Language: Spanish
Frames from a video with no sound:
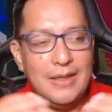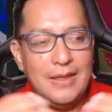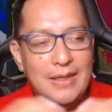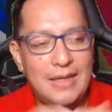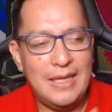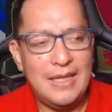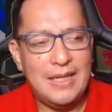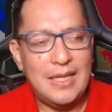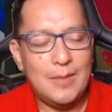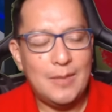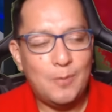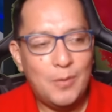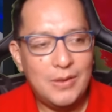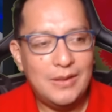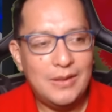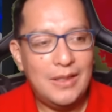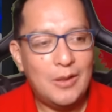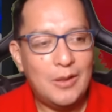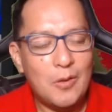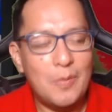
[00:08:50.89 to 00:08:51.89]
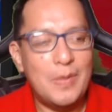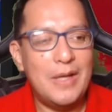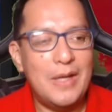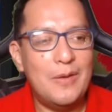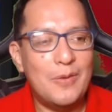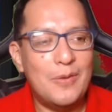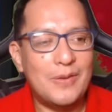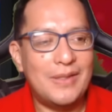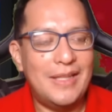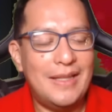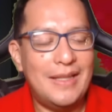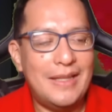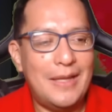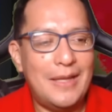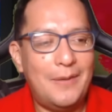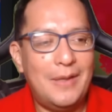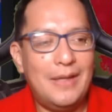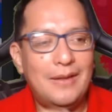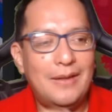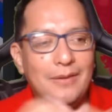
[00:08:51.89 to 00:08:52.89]
y después del domingo 7 de
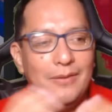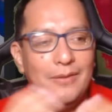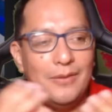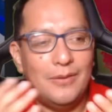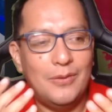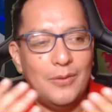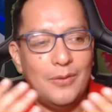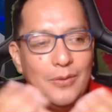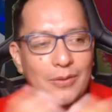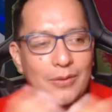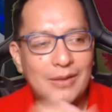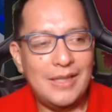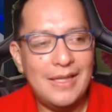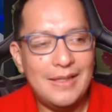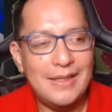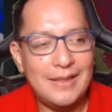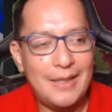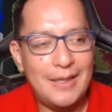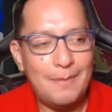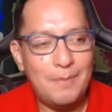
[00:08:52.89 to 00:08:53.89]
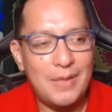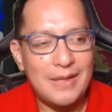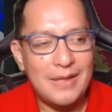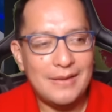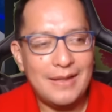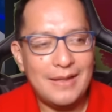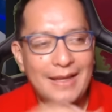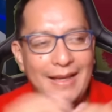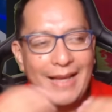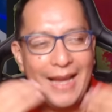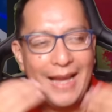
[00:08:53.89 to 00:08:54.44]
abril, ¿ustedes qué piensan?